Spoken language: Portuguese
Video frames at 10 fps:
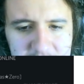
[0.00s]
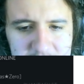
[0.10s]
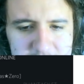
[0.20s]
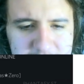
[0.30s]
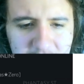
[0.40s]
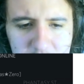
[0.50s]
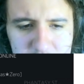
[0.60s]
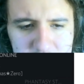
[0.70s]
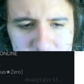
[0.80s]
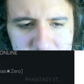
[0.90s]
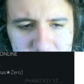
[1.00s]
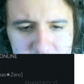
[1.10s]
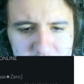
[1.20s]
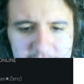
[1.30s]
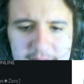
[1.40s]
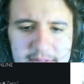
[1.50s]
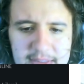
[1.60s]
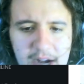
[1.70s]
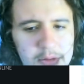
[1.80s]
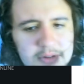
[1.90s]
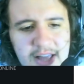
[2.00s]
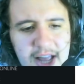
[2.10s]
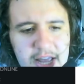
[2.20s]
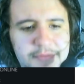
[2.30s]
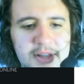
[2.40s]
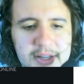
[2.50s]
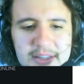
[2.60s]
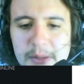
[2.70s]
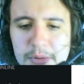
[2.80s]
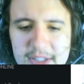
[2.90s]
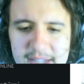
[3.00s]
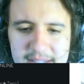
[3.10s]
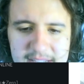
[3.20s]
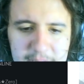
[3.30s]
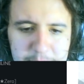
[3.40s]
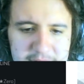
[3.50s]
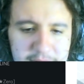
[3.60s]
eles falam né, do que, que se trata o Slifer, né, que tributa três cartas